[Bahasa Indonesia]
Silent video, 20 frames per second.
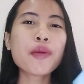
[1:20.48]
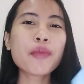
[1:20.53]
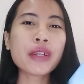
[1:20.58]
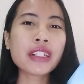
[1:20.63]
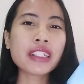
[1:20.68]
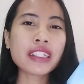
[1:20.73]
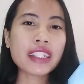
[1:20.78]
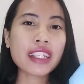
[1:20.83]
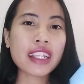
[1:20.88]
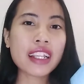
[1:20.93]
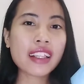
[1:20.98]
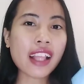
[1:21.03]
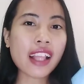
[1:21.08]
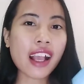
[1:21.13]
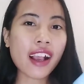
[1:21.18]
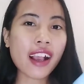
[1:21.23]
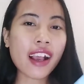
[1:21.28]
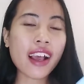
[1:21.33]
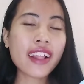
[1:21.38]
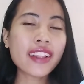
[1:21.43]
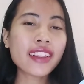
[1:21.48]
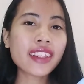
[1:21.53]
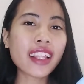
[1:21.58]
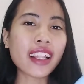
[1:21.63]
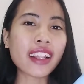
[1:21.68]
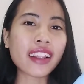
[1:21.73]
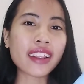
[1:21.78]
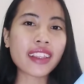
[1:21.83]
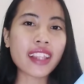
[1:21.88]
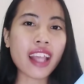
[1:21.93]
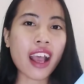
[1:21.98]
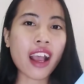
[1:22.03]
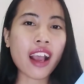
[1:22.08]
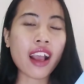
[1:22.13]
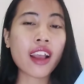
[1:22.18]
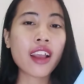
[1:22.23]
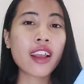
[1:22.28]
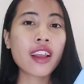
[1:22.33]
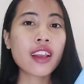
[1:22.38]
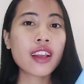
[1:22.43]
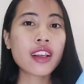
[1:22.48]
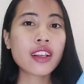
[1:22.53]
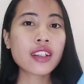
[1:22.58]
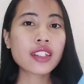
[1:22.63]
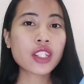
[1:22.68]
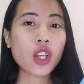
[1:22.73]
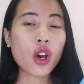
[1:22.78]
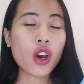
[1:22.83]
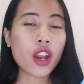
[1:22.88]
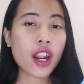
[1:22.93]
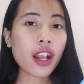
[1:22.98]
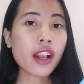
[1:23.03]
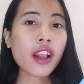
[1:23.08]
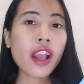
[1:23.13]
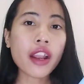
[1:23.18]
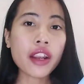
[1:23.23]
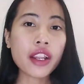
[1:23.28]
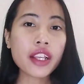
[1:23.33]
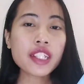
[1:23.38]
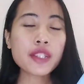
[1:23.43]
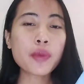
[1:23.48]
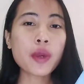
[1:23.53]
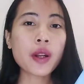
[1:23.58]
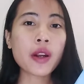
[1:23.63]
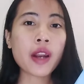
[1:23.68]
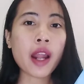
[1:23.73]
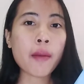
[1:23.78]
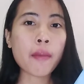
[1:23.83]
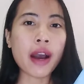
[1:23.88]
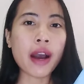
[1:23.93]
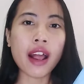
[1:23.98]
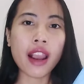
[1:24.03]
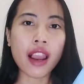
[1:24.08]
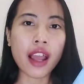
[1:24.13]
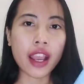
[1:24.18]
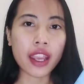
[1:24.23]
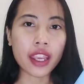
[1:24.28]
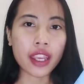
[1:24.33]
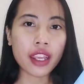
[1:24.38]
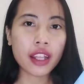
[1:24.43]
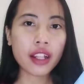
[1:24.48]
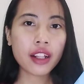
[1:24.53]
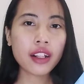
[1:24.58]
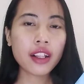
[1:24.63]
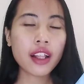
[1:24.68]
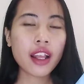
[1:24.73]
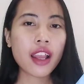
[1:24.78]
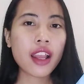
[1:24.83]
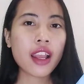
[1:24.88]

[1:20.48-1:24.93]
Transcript: menceritakan tentang seorang gadis bernama Lail